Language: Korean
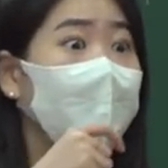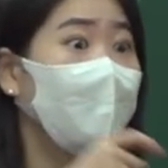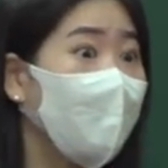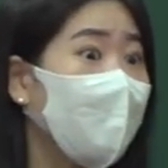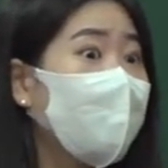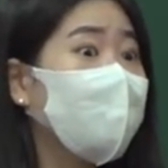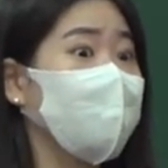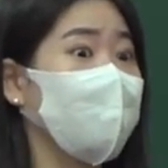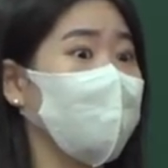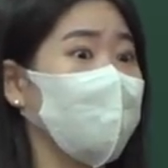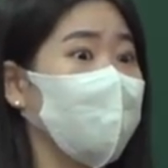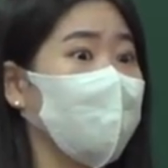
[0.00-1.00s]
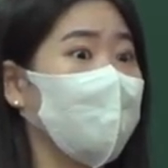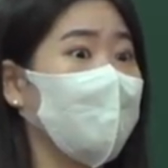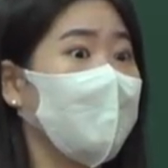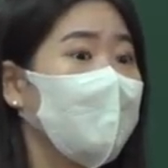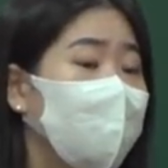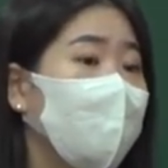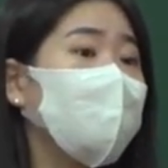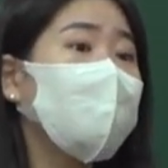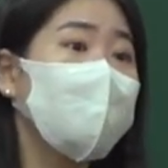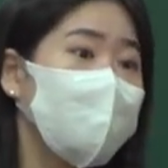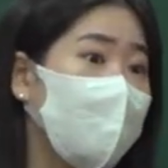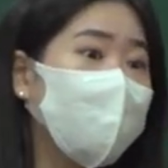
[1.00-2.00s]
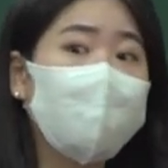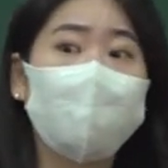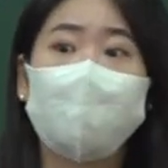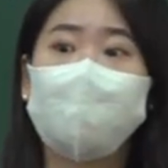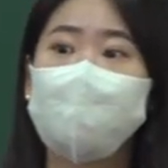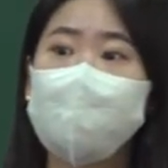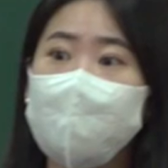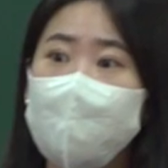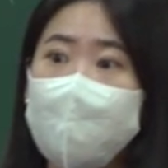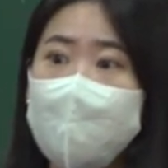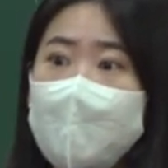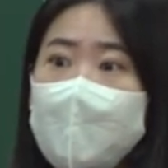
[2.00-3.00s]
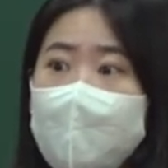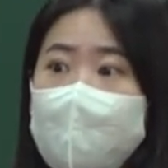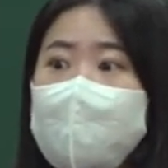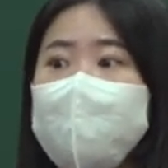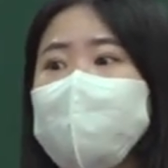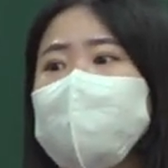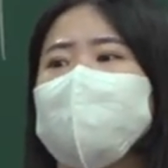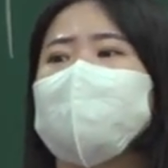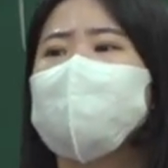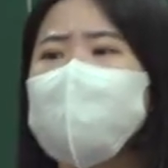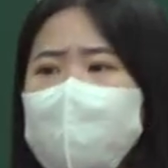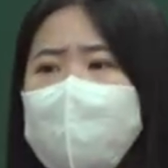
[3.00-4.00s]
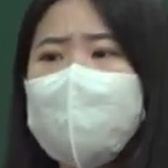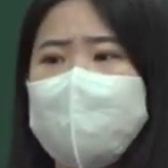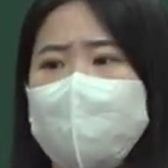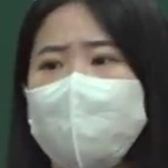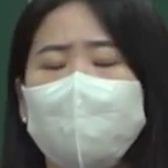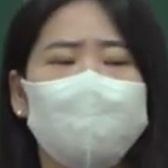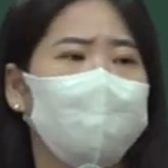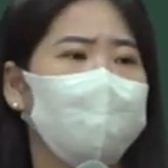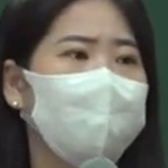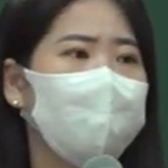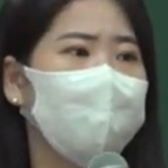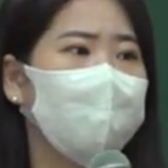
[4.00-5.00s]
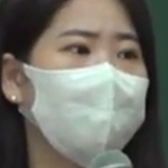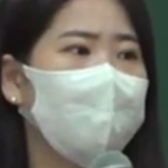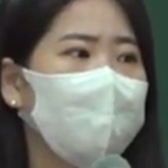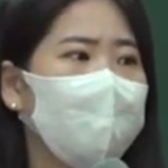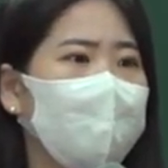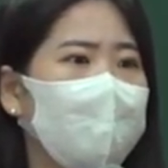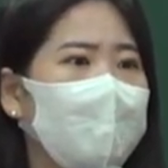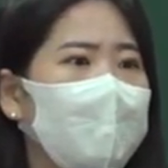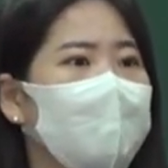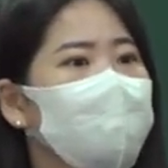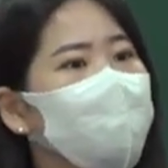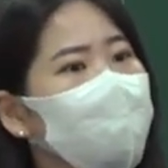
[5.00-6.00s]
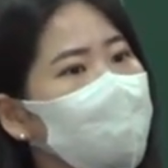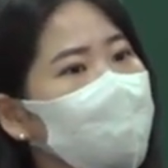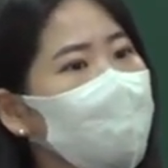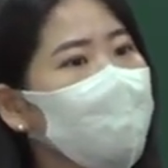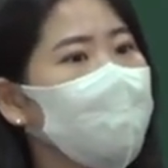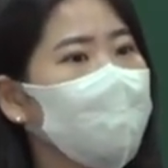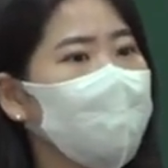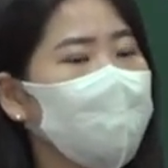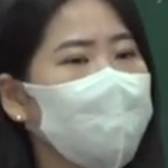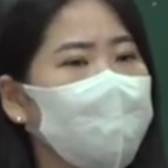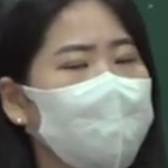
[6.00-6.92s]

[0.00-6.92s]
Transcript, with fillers: 로마를 살릴 그 언약이 이 사람들한테 있으니까 하나님 그 사람들 쓰시는 거예요 그래서 우리 선생님들